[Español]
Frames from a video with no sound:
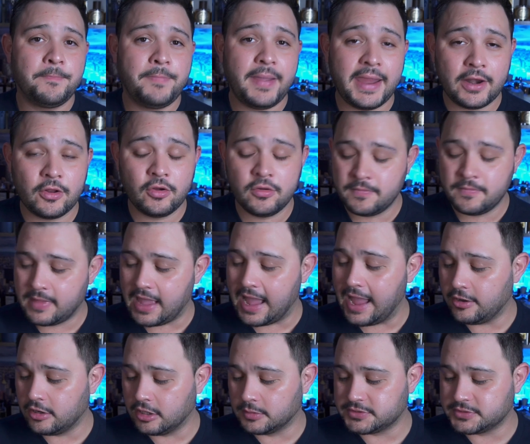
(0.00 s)
Pero
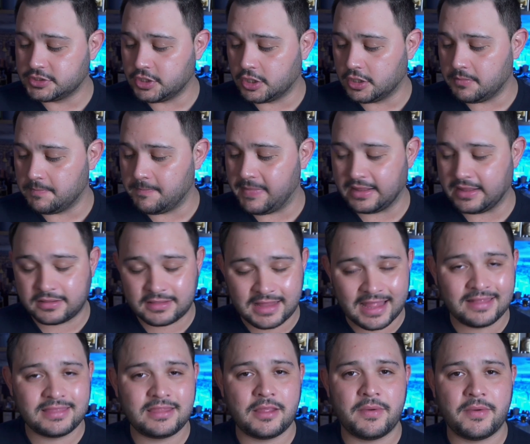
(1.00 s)
hay una opción
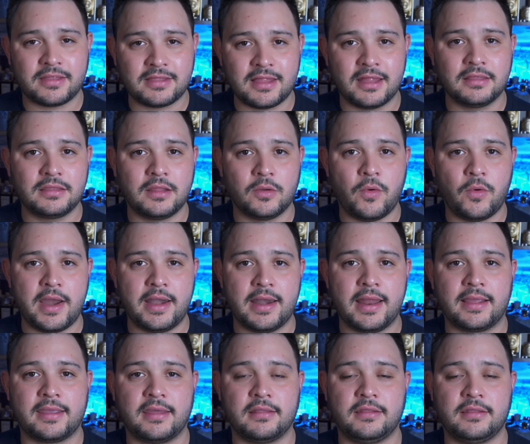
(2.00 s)
bastante, bastante
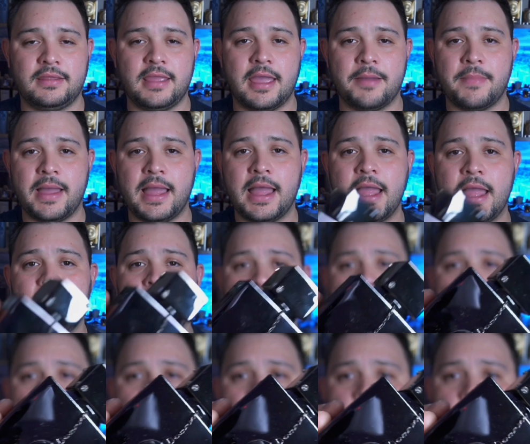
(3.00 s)
buena que se llama
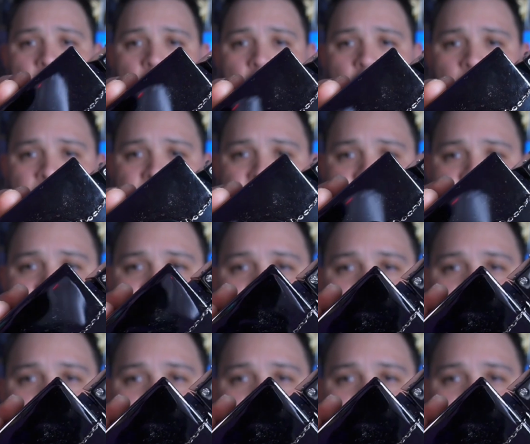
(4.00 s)
Club de